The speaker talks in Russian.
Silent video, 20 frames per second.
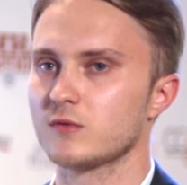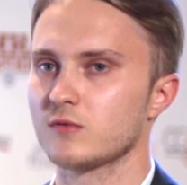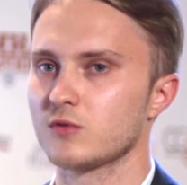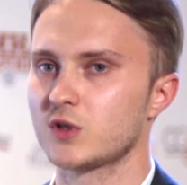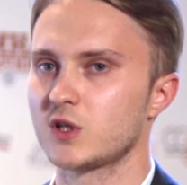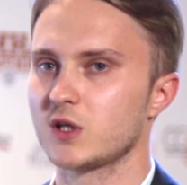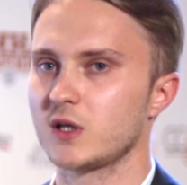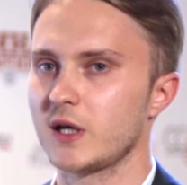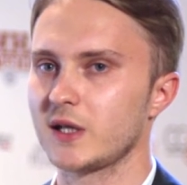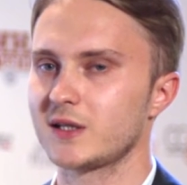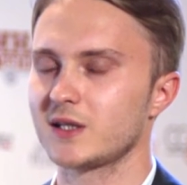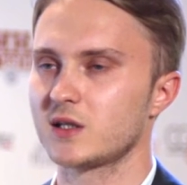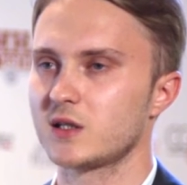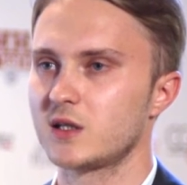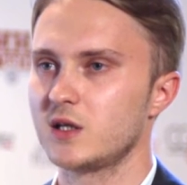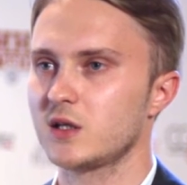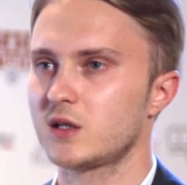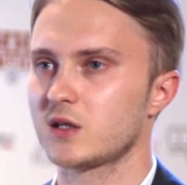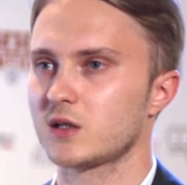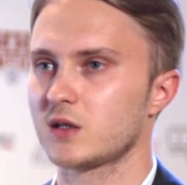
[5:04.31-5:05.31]
вот этот
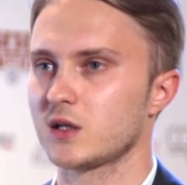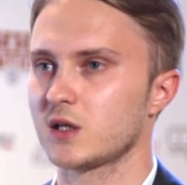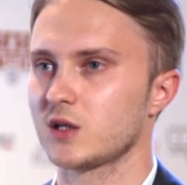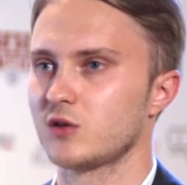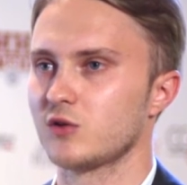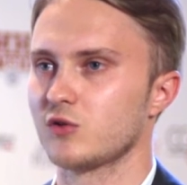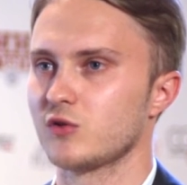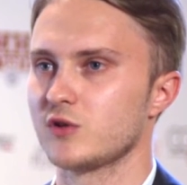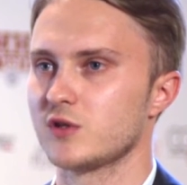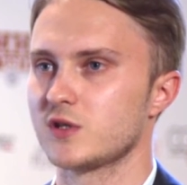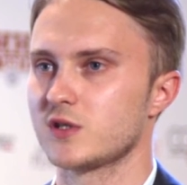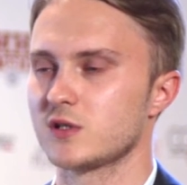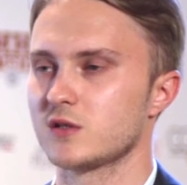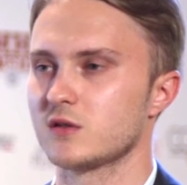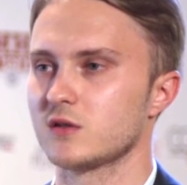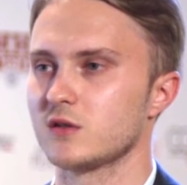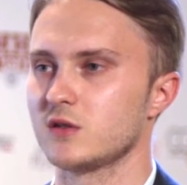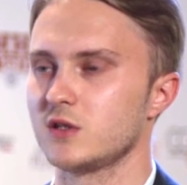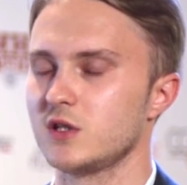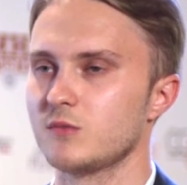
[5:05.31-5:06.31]
гид – это одно из
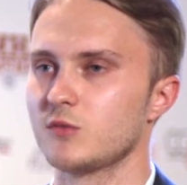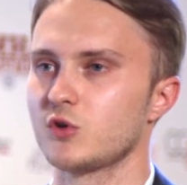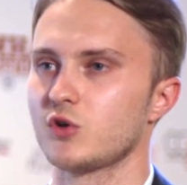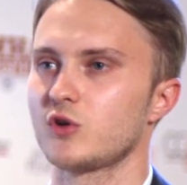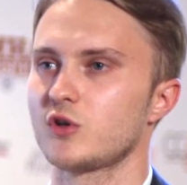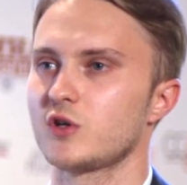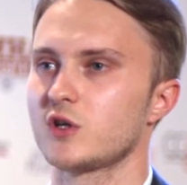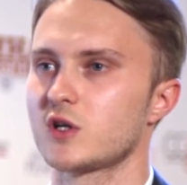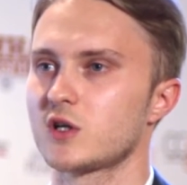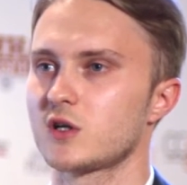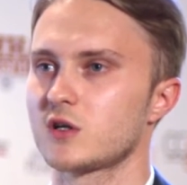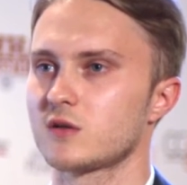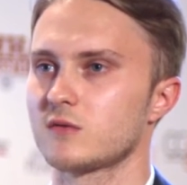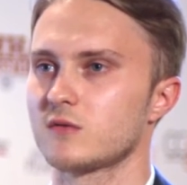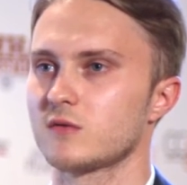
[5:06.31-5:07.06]
немногих